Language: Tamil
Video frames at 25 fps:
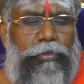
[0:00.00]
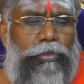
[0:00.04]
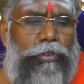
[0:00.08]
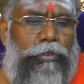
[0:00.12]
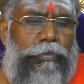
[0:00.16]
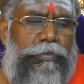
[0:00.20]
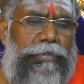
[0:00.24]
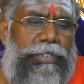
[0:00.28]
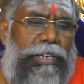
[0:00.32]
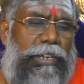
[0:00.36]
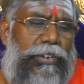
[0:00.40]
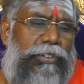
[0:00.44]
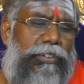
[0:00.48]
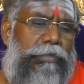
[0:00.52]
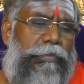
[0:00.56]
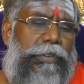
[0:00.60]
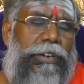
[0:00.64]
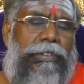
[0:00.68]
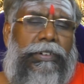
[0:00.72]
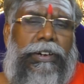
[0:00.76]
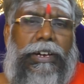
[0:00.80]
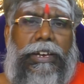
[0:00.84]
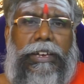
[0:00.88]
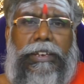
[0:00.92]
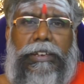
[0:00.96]
ஓம் சரவண
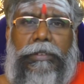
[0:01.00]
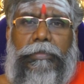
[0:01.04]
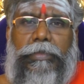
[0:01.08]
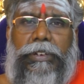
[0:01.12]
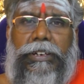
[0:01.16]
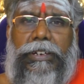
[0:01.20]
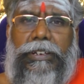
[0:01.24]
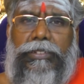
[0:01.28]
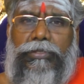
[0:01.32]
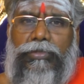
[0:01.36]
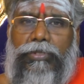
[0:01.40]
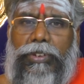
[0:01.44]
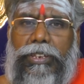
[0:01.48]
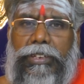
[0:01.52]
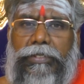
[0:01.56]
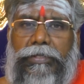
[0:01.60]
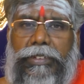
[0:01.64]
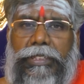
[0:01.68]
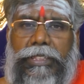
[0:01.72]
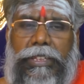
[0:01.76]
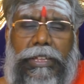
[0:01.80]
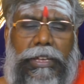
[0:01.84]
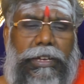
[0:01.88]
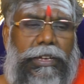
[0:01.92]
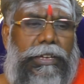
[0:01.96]
பகாய நமகன்னு
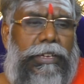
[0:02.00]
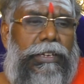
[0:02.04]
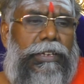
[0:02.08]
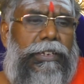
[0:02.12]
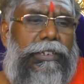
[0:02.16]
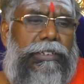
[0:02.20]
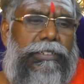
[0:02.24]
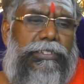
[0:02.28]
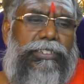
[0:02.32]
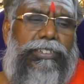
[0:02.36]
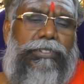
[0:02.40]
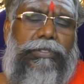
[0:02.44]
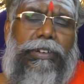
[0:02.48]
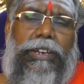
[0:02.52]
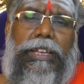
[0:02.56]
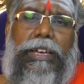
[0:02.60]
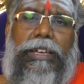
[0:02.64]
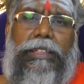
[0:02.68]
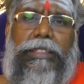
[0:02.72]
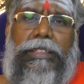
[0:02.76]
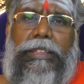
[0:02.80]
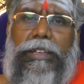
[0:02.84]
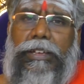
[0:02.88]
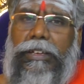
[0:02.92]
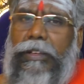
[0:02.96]
வந்தால்
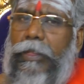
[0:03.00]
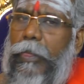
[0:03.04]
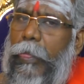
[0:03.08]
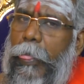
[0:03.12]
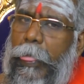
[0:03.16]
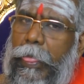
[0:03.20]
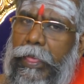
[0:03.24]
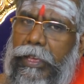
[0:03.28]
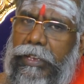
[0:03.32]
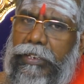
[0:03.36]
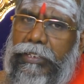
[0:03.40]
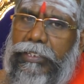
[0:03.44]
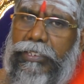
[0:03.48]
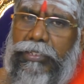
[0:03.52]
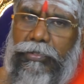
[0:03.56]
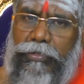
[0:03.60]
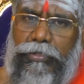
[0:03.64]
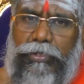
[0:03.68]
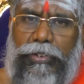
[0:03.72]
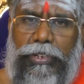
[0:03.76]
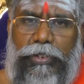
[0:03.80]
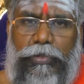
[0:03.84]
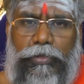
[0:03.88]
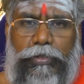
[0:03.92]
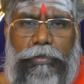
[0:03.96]
சிவனாக இருந்தால்
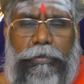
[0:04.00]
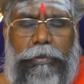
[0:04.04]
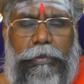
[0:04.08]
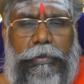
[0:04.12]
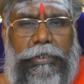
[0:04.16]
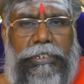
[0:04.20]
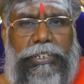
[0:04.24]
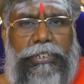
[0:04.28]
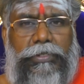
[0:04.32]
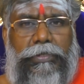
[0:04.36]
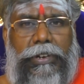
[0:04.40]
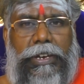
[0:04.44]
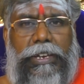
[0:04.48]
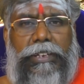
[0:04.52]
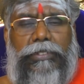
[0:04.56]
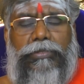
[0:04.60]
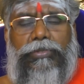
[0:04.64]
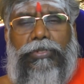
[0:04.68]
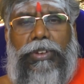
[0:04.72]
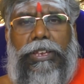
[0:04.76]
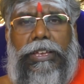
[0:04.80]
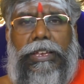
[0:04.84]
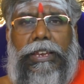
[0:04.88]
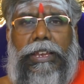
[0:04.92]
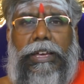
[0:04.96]
சிவனுடைய ஓம்
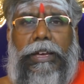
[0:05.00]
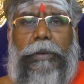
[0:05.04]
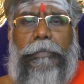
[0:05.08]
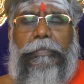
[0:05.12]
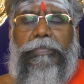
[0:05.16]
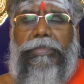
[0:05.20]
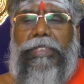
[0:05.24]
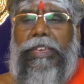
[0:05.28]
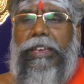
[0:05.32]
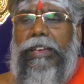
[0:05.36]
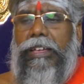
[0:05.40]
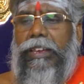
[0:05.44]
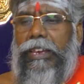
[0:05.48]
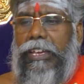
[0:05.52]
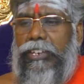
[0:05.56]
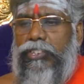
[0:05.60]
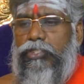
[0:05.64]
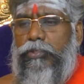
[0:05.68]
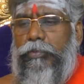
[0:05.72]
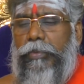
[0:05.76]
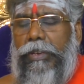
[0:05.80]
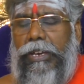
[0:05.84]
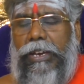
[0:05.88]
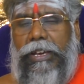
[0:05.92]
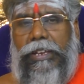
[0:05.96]
நமச்சிவாயன்னு சொல்லிக்கலாம்
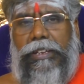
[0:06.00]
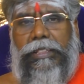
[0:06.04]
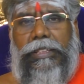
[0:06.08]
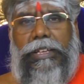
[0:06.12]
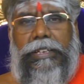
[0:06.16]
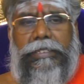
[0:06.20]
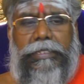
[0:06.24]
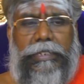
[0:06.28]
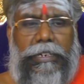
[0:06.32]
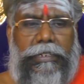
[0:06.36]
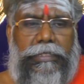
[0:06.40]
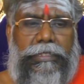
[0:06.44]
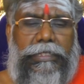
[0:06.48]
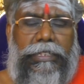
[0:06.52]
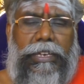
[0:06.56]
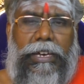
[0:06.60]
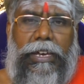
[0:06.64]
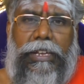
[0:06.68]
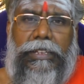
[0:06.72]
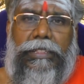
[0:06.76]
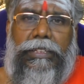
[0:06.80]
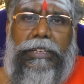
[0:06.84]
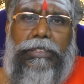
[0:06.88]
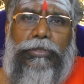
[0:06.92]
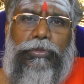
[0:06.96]
லக்ஷ்மியாக இருந்தால்
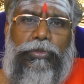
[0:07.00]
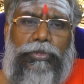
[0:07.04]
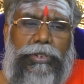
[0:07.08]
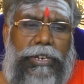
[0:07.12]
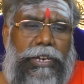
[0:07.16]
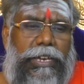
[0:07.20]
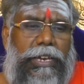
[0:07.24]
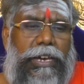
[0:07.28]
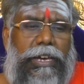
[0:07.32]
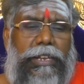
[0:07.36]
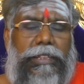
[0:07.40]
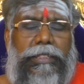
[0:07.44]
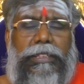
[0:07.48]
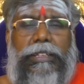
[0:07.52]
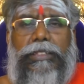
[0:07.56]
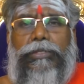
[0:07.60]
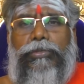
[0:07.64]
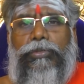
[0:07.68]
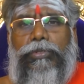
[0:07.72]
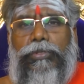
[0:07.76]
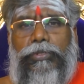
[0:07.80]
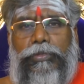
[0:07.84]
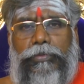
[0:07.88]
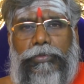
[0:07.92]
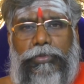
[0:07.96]
சக்தியாக இருந்தால் துர்கையாக
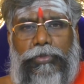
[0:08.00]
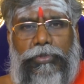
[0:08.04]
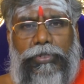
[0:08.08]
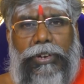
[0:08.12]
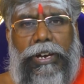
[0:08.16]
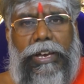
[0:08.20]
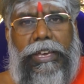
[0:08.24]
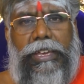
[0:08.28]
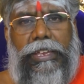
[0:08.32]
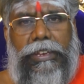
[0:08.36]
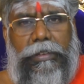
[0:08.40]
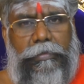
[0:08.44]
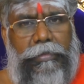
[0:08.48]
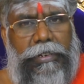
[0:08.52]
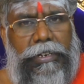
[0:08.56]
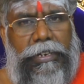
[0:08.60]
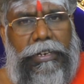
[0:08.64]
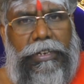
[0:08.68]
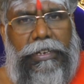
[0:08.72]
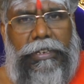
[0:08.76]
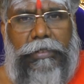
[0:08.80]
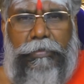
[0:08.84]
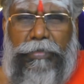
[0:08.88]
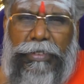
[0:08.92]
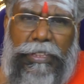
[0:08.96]
இருந்தால் தோ துர்காய
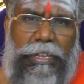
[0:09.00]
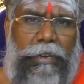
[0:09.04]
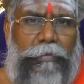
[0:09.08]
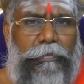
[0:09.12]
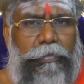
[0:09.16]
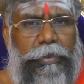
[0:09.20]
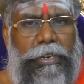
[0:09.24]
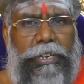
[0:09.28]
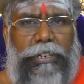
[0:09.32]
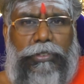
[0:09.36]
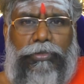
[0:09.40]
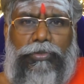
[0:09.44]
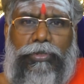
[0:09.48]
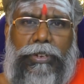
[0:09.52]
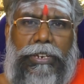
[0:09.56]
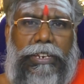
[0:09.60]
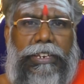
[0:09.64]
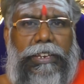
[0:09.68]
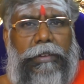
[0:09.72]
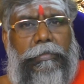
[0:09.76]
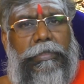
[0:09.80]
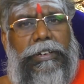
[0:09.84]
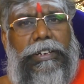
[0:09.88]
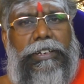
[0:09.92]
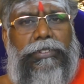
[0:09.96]
நமக இப்படி தான் பேரை
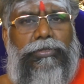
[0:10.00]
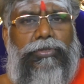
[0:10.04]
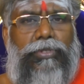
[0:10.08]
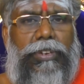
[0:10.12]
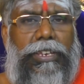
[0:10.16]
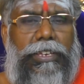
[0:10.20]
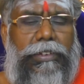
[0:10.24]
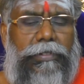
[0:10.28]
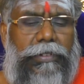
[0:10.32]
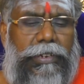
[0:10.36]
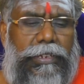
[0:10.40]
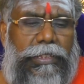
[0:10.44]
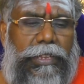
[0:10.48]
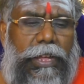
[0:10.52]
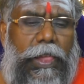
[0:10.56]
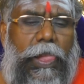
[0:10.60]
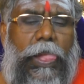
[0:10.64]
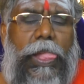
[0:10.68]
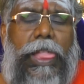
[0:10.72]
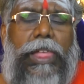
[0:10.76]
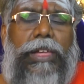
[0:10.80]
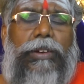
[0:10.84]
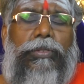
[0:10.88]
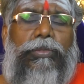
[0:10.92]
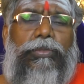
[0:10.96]
சொல்லி நமகன்னு சொல்லிக்கு வேணா
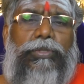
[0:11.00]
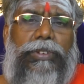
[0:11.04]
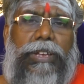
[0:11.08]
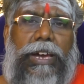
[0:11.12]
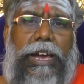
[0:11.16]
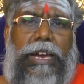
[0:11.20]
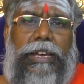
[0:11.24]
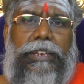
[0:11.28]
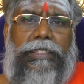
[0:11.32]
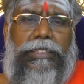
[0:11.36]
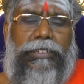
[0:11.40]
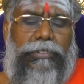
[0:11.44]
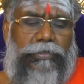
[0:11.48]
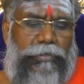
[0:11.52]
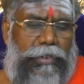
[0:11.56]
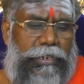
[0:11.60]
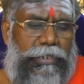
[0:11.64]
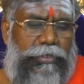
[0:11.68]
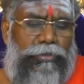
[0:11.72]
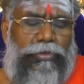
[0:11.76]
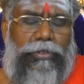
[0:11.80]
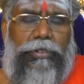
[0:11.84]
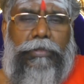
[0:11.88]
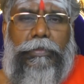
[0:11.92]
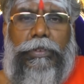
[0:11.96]
ஒரு ஆயிரத்தெட்டு
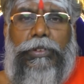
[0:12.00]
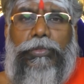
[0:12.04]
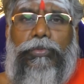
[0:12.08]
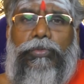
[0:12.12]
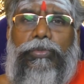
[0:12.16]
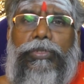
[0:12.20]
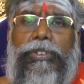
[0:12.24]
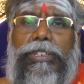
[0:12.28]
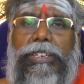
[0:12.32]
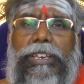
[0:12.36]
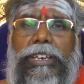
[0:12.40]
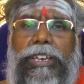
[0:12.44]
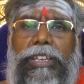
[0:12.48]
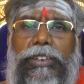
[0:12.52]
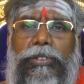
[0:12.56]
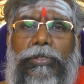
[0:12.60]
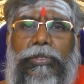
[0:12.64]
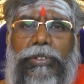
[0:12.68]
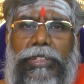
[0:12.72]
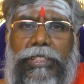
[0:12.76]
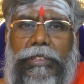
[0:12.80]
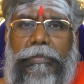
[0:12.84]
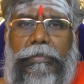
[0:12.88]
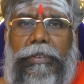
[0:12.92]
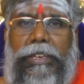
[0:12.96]
வாட்டி சொன்னோம்னா உரு
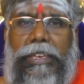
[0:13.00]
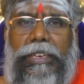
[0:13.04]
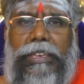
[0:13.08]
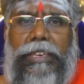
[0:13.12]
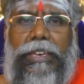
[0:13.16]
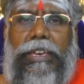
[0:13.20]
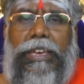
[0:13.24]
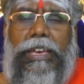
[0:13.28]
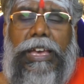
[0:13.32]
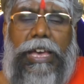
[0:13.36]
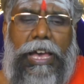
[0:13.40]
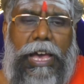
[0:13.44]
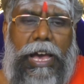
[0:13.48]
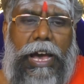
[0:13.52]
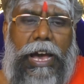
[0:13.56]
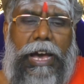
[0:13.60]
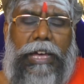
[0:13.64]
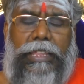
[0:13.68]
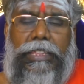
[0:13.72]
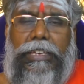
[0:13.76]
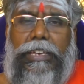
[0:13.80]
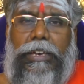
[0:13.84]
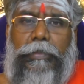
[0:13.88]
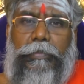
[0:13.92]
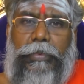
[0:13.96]
ஏறிவிடும் அந்த மைக்கு
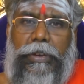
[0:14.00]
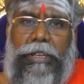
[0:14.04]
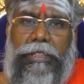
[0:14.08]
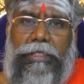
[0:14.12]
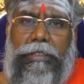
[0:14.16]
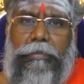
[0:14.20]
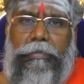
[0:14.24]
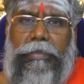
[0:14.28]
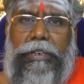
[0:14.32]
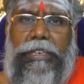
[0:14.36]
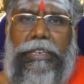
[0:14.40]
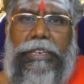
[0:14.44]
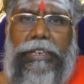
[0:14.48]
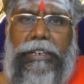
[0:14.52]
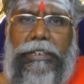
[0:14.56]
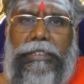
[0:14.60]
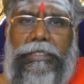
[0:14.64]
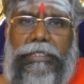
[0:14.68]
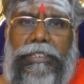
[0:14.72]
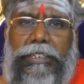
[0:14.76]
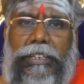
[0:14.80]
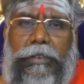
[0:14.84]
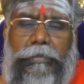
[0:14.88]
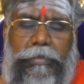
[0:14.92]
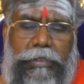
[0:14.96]
அதுக்கப்புறம் அந்த மையை
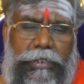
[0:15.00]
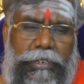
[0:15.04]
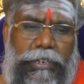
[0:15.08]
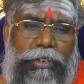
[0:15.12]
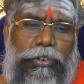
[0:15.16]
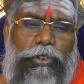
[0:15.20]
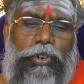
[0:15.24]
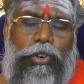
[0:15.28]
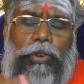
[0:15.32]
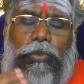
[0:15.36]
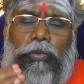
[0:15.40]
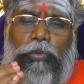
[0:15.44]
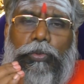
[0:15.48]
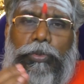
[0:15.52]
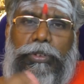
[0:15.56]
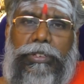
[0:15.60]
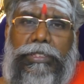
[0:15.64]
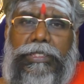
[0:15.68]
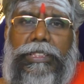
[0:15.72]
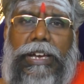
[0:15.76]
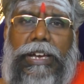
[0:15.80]
எடுத்து என்ன பண்ணுங்கள் ஒரு